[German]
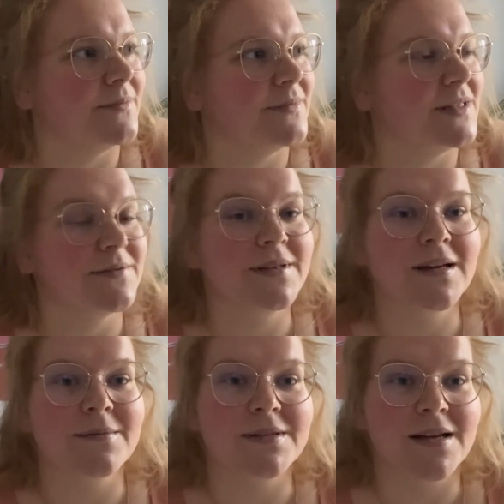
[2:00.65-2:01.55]
deswegen
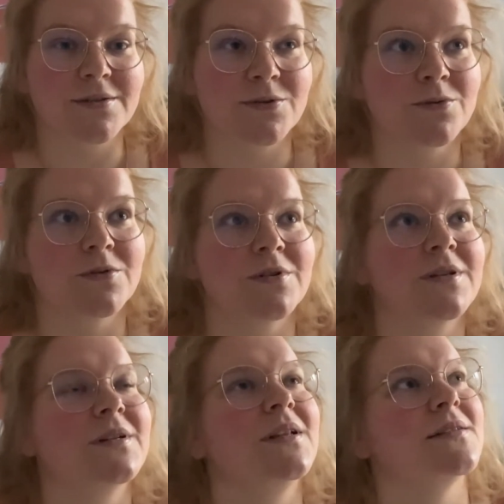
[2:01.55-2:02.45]
habe ich dazu
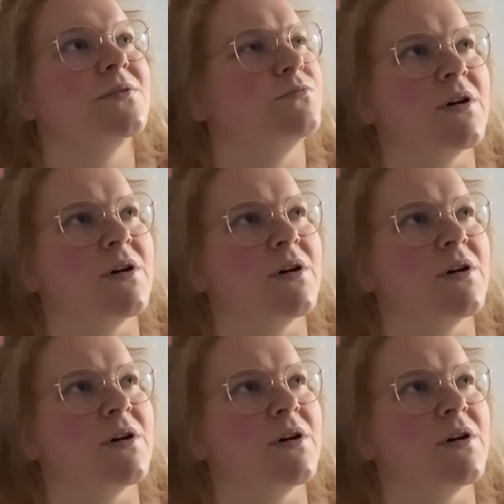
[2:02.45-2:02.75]
ja,